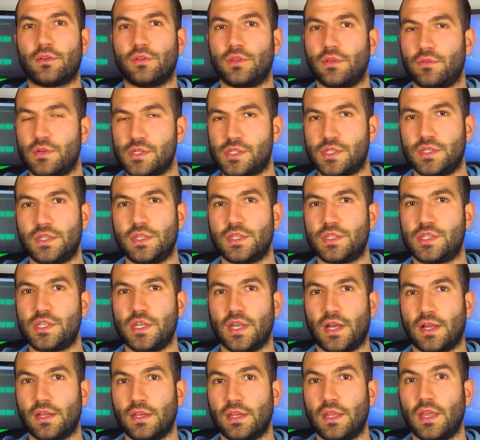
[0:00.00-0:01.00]
di questi dieci
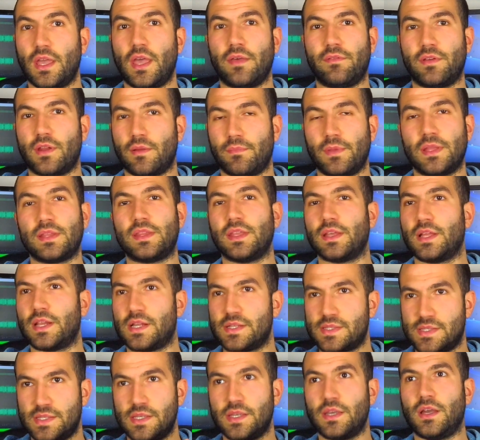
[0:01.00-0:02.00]
anni è veramente
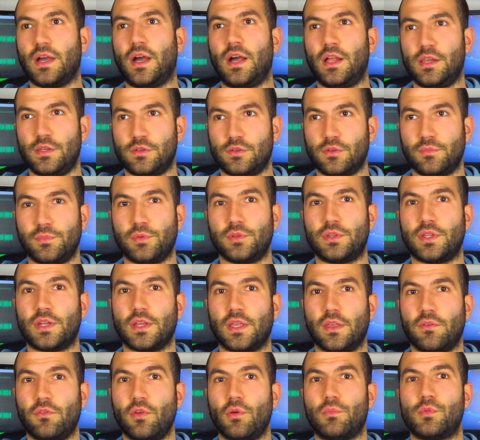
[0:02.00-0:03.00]
grazie al computer che
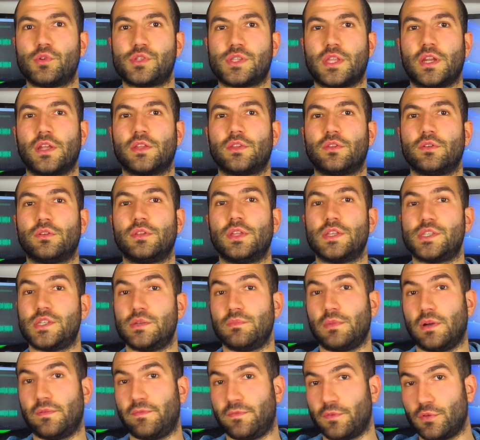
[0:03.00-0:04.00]
vi ho mostrato da cima
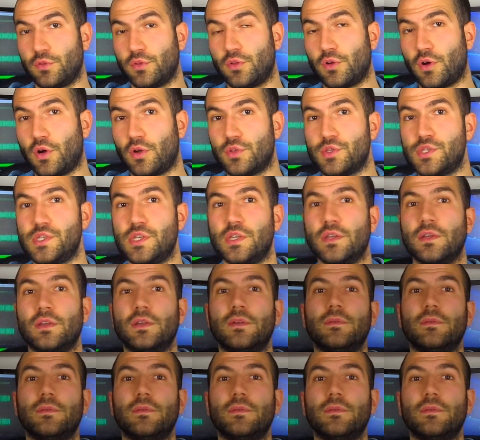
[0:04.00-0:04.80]
a fondo oggi.